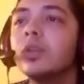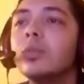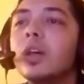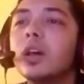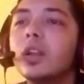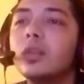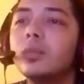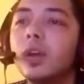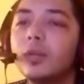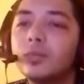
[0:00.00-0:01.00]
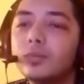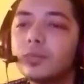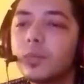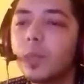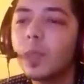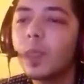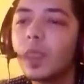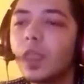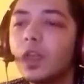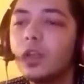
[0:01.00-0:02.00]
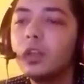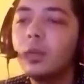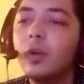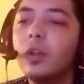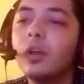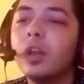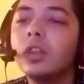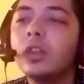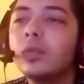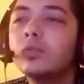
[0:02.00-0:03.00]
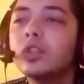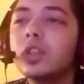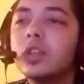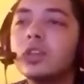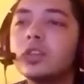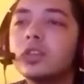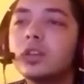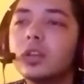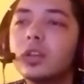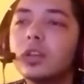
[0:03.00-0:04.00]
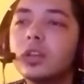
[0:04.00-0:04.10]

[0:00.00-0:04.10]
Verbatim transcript: بيجيب لاخر الماب طبعا عندنا المسدس